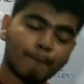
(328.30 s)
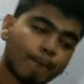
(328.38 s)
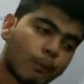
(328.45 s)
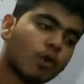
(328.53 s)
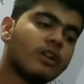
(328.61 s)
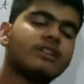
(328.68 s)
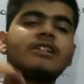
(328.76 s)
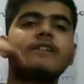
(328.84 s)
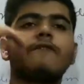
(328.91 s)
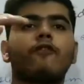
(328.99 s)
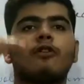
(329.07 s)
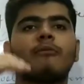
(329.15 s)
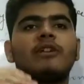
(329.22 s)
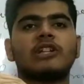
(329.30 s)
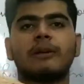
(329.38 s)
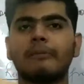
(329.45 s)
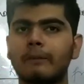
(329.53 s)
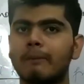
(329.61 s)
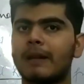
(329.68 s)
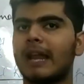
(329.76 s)
पॉलिसी फॉर्मेशन
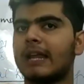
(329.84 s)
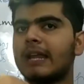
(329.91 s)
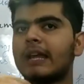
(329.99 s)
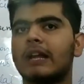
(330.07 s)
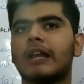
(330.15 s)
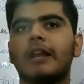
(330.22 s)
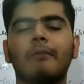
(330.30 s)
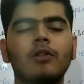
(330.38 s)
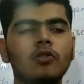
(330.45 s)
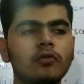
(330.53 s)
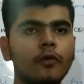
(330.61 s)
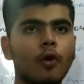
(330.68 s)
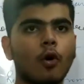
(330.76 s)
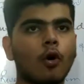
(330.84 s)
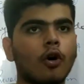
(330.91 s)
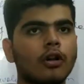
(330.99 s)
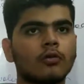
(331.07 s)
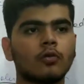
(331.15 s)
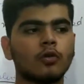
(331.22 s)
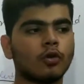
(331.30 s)
में प्लानिंग करने में तो वो
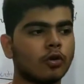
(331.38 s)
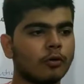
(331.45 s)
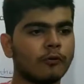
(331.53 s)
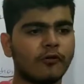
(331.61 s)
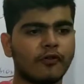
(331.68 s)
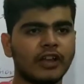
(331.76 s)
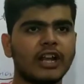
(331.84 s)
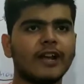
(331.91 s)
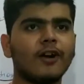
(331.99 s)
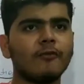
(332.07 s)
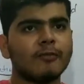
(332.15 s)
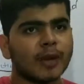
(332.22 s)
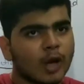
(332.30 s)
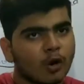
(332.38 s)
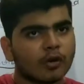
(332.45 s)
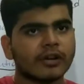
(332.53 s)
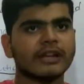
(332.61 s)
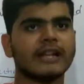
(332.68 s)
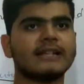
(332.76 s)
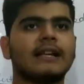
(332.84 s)
और उनको फीलिंग ऑफ
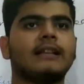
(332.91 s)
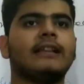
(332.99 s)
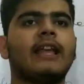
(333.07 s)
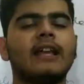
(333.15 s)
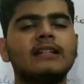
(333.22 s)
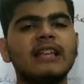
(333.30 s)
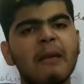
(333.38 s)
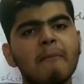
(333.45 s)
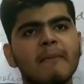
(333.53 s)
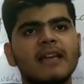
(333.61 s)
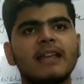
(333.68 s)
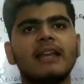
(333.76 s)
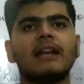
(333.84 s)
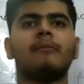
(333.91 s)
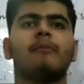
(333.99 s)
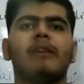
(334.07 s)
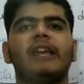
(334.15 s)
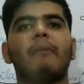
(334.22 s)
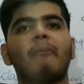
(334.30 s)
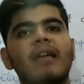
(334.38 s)
बिलोंगिंगनेस आती है कि जी ये मेरी
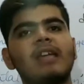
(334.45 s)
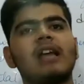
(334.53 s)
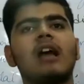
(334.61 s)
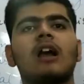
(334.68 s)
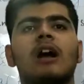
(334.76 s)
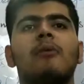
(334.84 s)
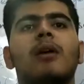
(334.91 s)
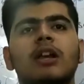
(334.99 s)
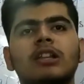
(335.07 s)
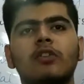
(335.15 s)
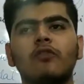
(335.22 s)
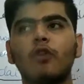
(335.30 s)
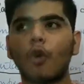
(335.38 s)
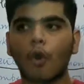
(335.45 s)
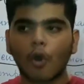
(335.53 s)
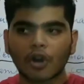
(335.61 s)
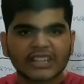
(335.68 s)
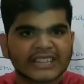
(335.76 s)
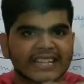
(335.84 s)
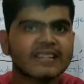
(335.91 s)
कंपनी है मैं यहाँ काम करता हूँ वो
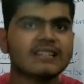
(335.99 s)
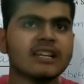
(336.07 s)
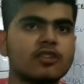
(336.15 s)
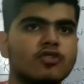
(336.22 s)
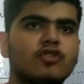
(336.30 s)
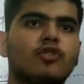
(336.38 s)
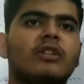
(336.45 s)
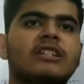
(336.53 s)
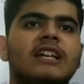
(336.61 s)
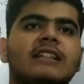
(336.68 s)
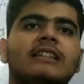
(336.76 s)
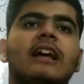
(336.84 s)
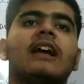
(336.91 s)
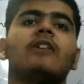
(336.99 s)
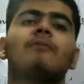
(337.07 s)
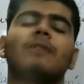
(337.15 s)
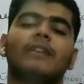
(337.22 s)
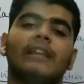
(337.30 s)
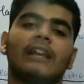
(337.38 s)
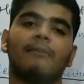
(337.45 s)
और दिल से जुड़ जाता है
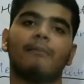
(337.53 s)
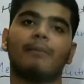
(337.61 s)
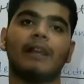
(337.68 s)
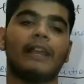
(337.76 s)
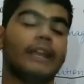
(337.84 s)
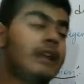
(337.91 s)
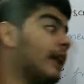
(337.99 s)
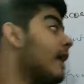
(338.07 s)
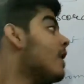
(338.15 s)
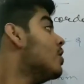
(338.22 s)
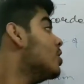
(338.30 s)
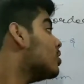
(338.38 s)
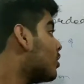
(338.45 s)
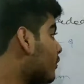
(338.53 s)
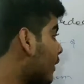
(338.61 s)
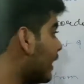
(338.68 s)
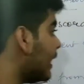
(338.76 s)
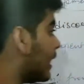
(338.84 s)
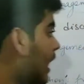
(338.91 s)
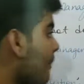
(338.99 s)
अपनी कंपनी के लिए तो
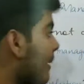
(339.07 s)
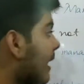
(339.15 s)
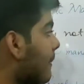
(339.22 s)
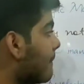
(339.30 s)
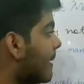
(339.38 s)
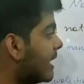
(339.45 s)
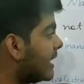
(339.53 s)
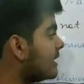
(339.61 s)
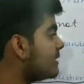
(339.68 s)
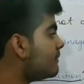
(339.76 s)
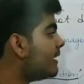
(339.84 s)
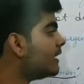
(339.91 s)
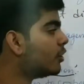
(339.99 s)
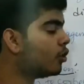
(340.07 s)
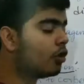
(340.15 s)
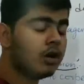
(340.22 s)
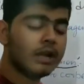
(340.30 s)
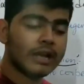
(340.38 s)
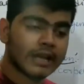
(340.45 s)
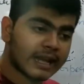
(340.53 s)
वही काम है कि मैनेजमेंट को
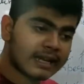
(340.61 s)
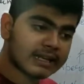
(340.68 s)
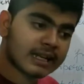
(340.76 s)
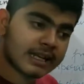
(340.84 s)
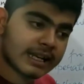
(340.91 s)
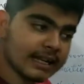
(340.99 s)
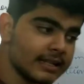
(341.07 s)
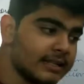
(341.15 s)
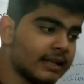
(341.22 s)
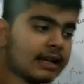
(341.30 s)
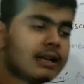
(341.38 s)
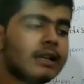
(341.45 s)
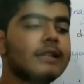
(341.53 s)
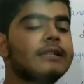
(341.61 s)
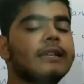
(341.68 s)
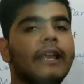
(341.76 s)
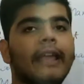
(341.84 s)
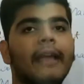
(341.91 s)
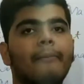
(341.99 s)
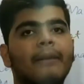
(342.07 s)
इनकरेज करना
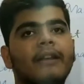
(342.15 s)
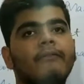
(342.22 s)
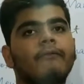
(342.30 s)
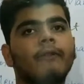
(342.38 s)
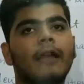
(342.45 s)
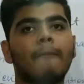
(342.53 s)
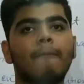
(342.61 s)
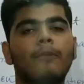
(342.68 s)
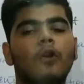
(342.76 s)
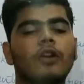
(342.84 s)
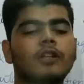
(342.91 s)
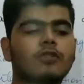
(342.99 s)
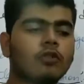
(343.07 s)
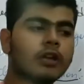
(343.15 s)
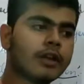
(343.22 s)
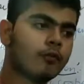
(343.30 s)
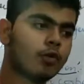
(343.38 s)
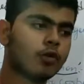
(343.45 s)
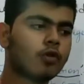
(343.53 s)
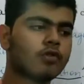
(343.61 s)
चाहिए अपने एम्प्लॉयज को कि
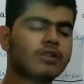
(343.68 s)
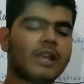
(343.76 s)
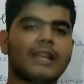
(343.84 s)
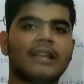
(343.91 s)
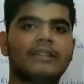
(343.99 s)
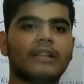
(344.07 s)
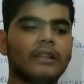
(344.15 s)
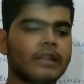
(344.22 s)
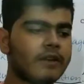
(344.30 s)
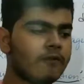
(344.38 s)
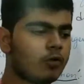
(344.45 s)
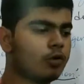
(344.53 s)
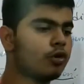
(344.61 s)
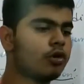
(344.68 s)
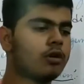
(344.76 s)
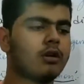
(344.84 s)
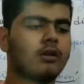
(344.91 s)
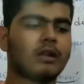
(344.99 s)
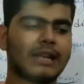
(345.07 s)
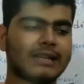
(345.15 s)
वो उनको सजेशन दें वो
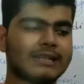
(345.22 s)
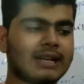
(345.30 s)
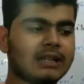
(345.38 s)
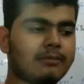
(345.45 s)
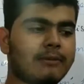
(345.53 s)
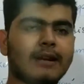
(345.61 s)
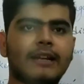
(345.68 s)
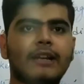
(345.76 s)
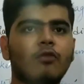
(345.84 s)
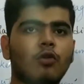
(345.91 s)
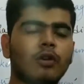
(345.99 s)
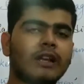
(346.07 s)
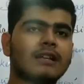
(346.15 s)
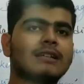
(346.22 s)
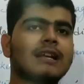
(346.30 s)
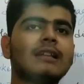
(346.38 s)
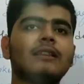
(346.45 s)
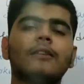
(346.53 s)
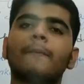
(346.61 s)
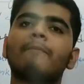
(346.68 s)
उनके साथ बैठे वो उनके
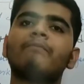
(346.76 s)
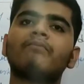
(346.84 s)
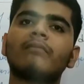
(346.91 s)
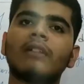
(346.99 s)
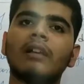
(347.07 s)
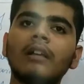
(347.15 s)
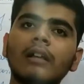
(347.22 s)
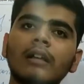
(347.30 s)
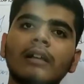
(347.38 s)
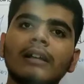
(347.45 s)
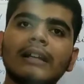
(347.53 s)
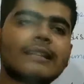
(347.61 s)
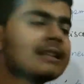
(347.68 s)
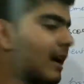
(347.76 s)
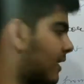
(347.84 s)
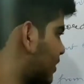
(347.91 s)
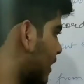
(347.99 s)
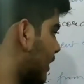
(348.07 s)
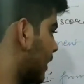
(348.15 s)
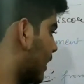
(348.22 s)
साथ
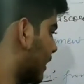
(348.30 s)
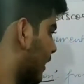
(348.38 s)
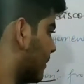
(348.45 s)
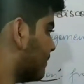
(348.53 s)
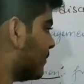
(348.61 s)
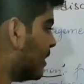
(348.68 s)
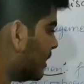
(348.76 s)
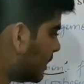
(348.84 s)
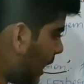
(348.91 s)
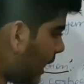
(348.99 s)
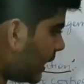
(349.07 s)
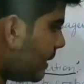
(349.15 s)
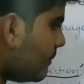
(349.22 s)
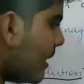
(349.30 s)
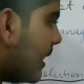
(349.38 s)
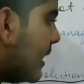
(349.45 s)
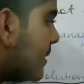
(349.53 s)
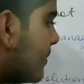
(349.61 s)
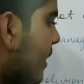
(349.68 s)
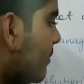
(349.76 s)
डिस्कशन करें ताकि
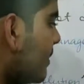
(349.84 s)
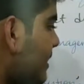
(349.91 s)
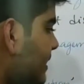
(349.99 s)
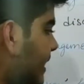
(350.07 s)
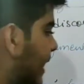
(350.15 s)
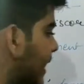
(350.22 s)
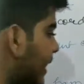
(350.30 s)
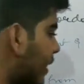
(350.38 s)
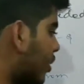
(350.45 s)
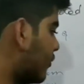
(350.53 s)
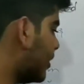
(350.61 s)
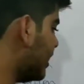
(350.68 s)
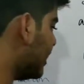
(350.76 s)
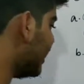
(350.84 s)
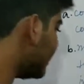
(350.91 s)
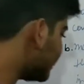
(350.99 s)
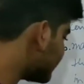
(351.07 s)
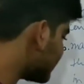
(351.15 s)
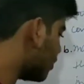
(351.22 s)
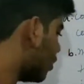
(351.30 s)
मैनेजमेंट मस्ट टेक केयर ऑफ द
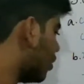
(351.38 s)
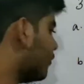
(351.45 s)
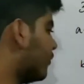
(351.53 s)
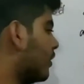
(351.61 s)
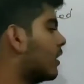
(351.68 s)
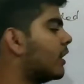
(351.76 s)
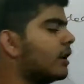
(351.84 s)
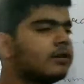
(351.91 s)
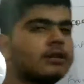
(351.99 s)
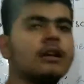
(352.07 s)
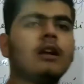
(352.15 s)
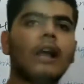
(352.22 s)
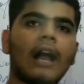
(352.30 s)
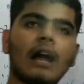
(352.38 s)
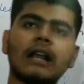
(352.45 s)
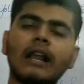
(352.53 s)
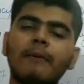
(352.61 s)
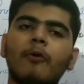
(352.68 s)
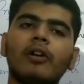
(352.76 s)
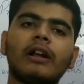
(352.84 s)
नीड्स ऑफ वर्कर्स
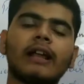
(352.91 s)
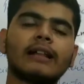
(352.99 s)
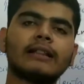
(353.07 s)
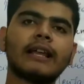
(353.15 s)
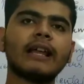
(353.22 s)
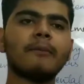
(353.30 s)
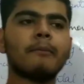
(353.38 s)
अगला पॉइंट कहता है कि